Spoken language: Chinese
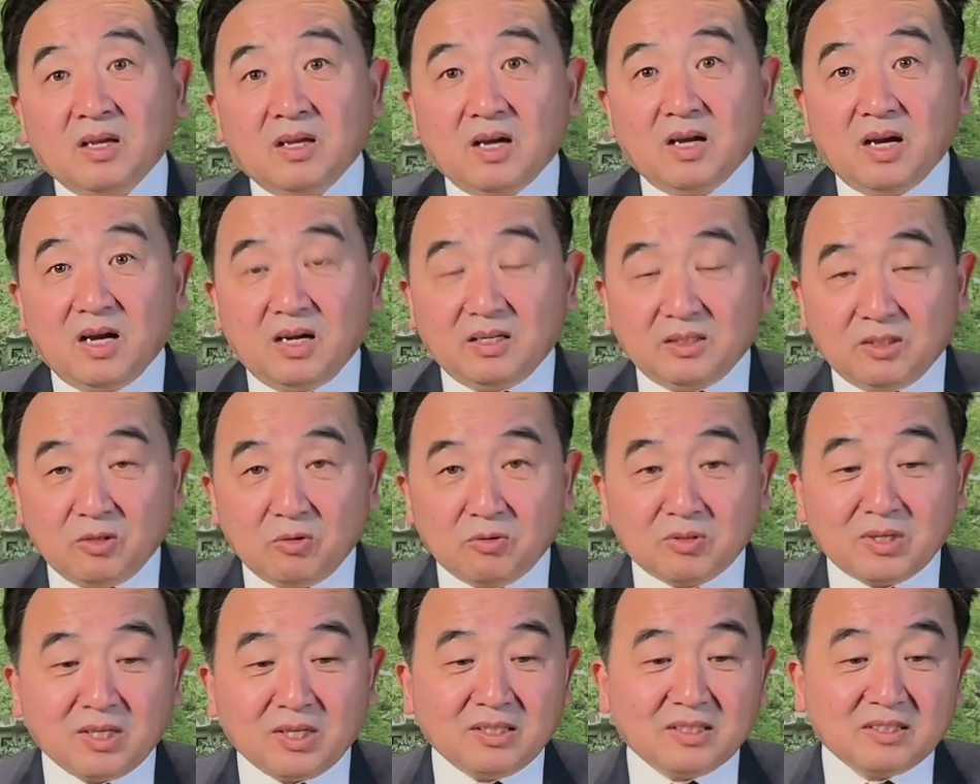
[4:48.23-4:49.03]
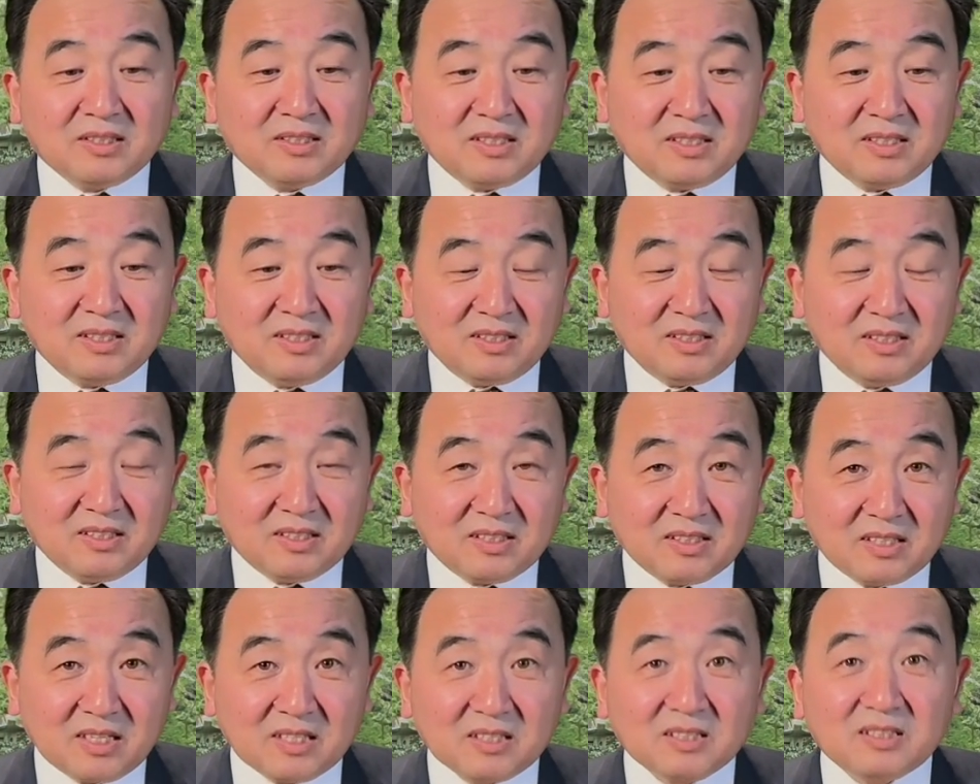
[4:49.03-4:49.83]
啊，有可能是
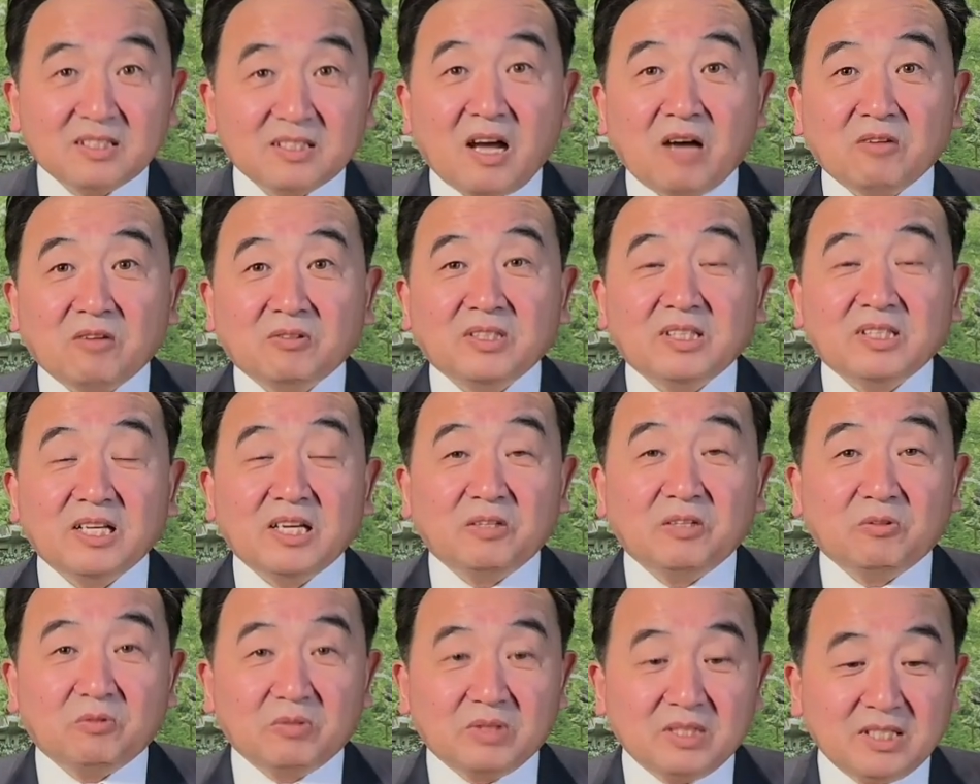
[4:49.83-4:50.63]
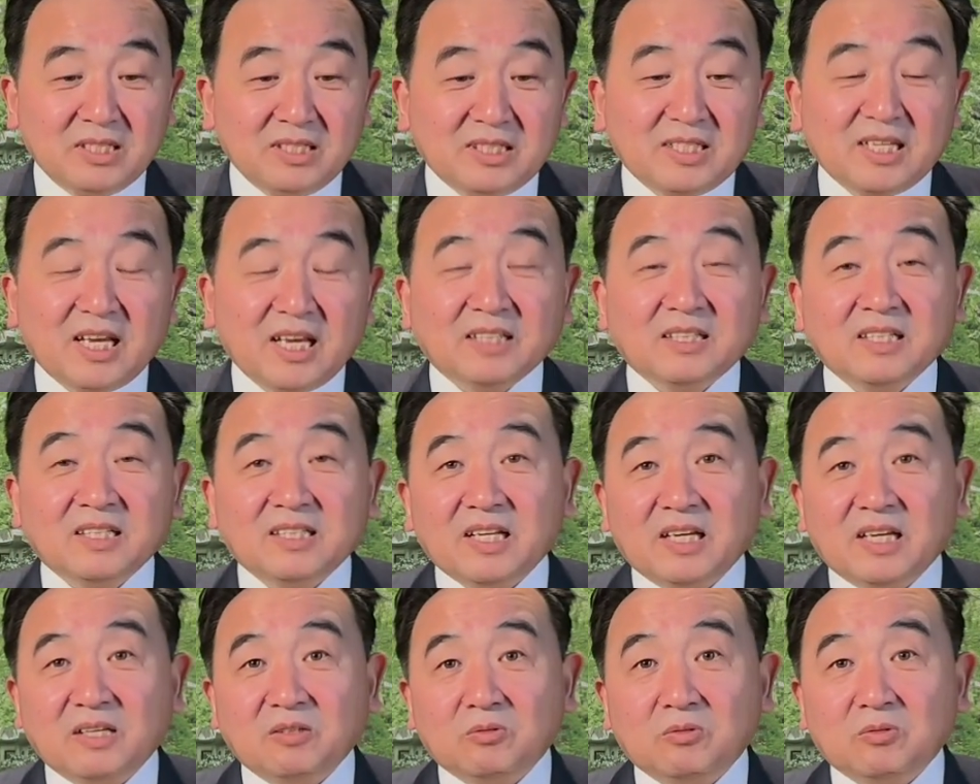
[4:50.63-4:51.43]
更早的内容，以前的
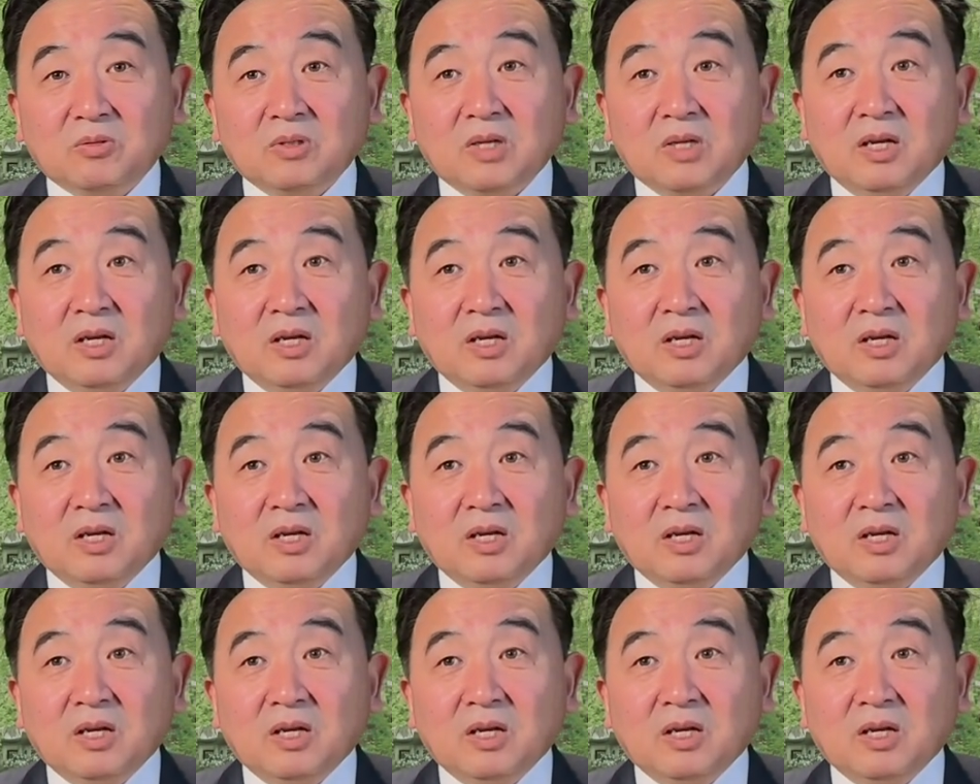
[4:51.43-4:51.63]
内容。